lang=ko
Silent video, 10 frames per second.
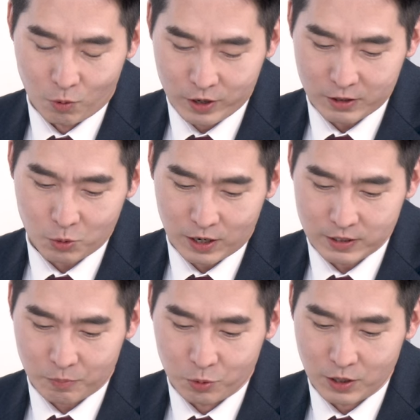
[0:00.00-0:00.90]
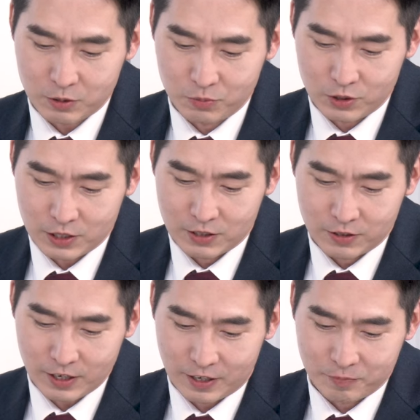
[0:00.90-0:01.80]
오랫동안 이제 보유하신 분들이
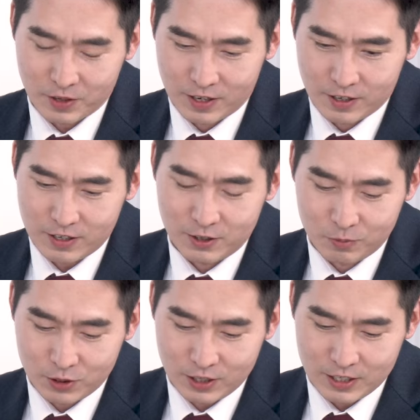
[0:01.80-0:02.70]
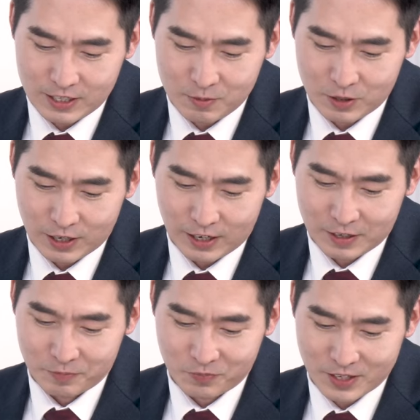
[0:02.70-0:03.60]
있는데 이런 분들이
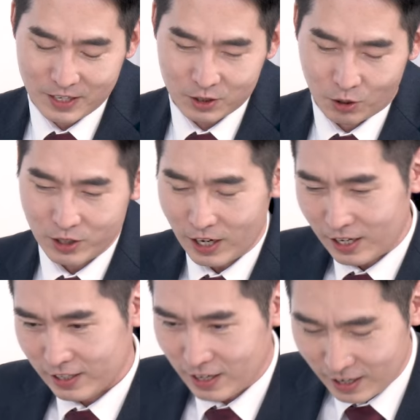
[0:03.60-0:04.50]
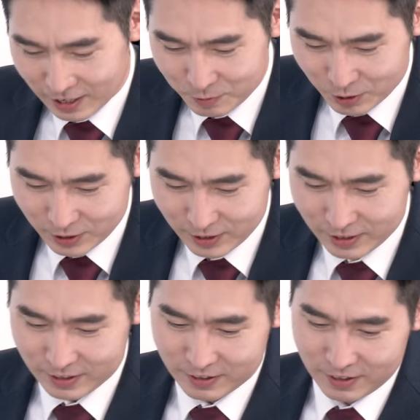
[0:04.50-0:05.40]
있습니다. 더 들어갈까,
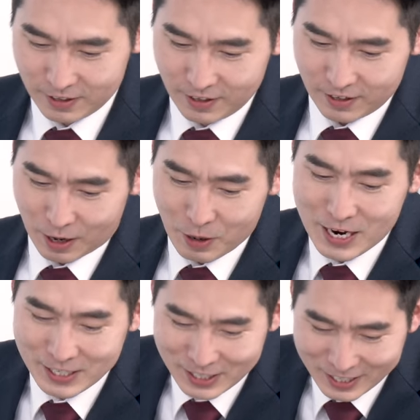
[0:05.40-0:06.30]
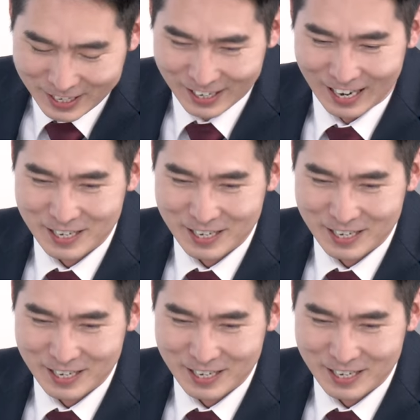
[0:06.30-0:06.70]
아니면은 가만히 있을까,